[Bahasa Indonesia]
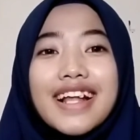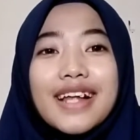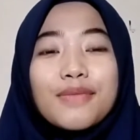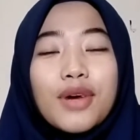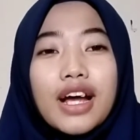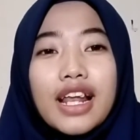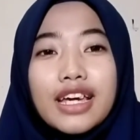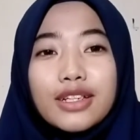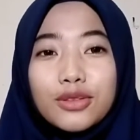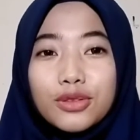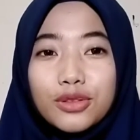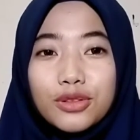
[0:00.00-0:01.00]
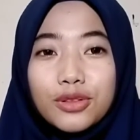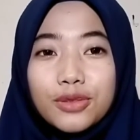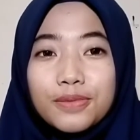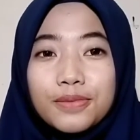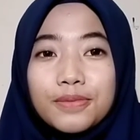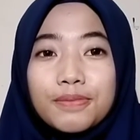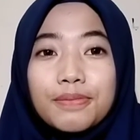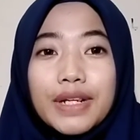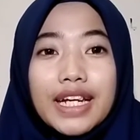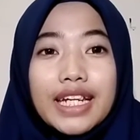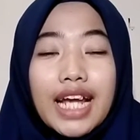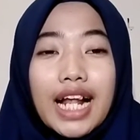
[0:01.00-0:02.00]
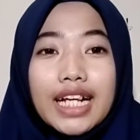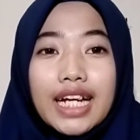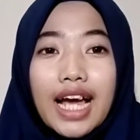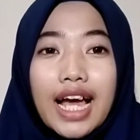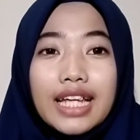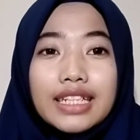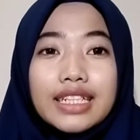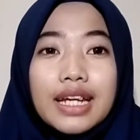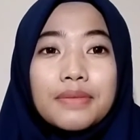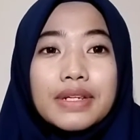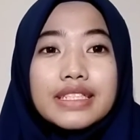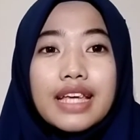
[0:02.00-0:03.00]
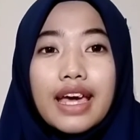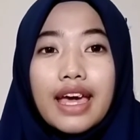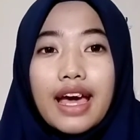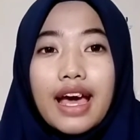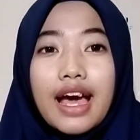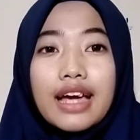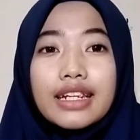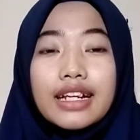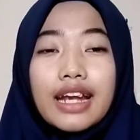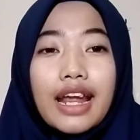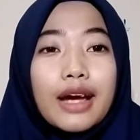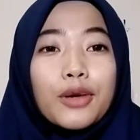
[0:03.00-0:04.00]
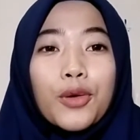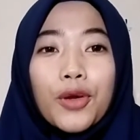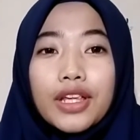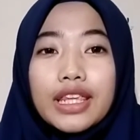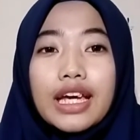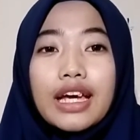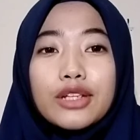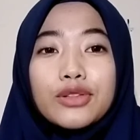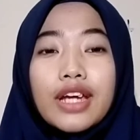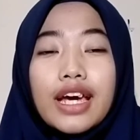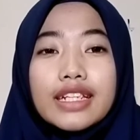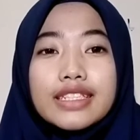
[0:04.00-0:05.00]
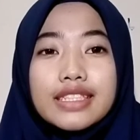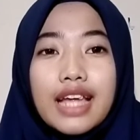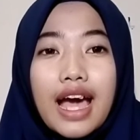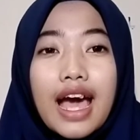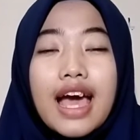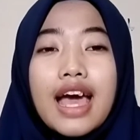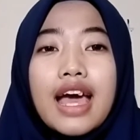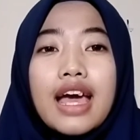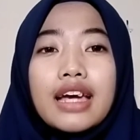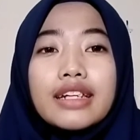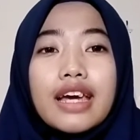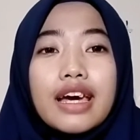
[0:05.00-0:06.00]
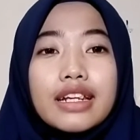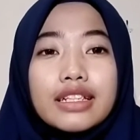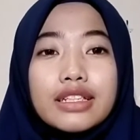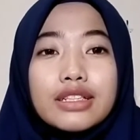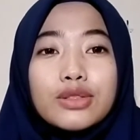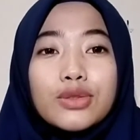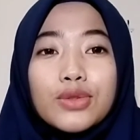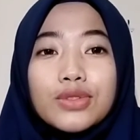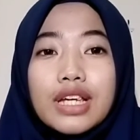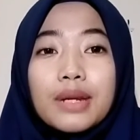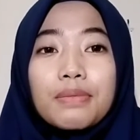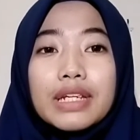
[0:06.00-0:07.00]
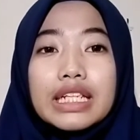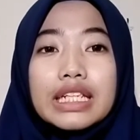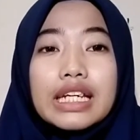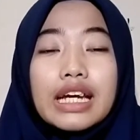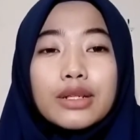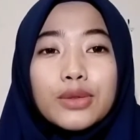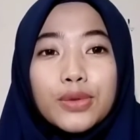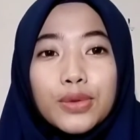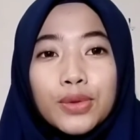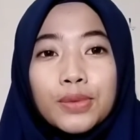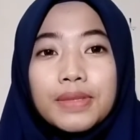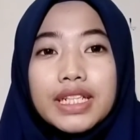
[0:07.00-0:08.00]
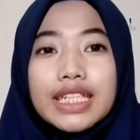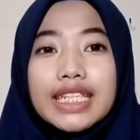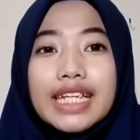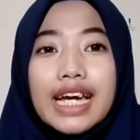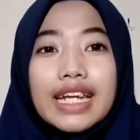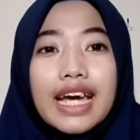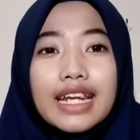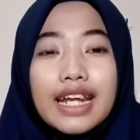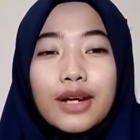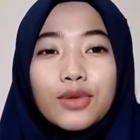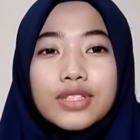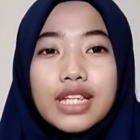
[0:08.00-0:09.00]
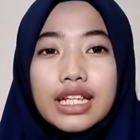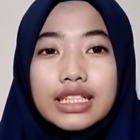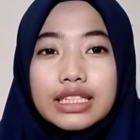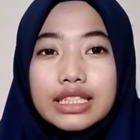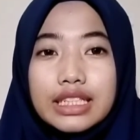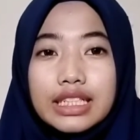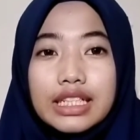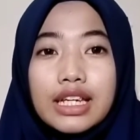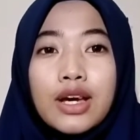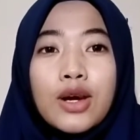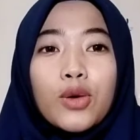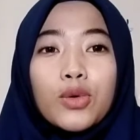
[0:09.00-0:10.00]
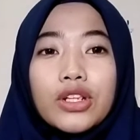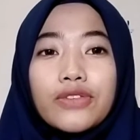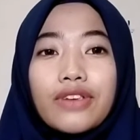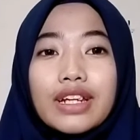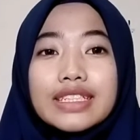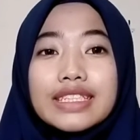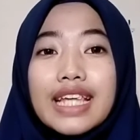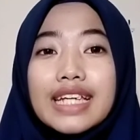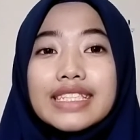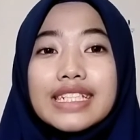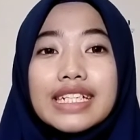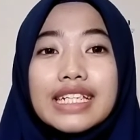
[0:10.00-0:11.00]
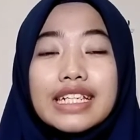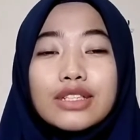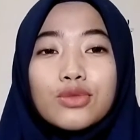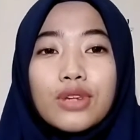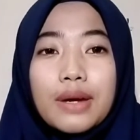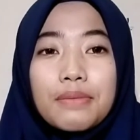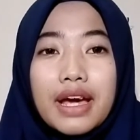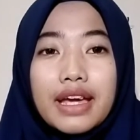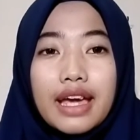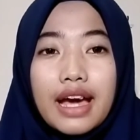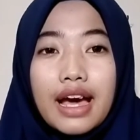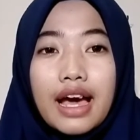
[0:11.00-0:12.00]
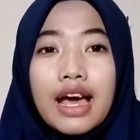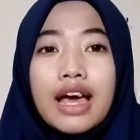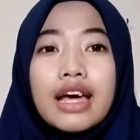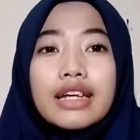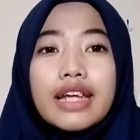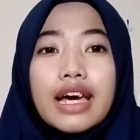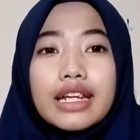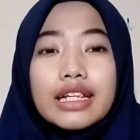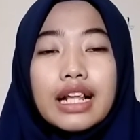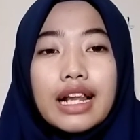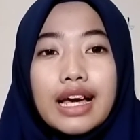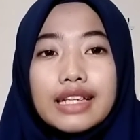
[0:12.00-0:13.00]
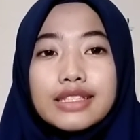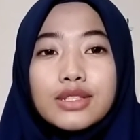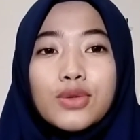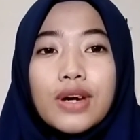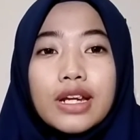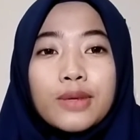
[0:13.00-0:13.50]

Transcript: Assalamualaikum. Perkenalkan, nama saya Nilma Kurota Ayun Arista dari jurusan Pendidikan Guru Pendidikan Anak Usia Dini Universitas Negeri Surabaya dari kelas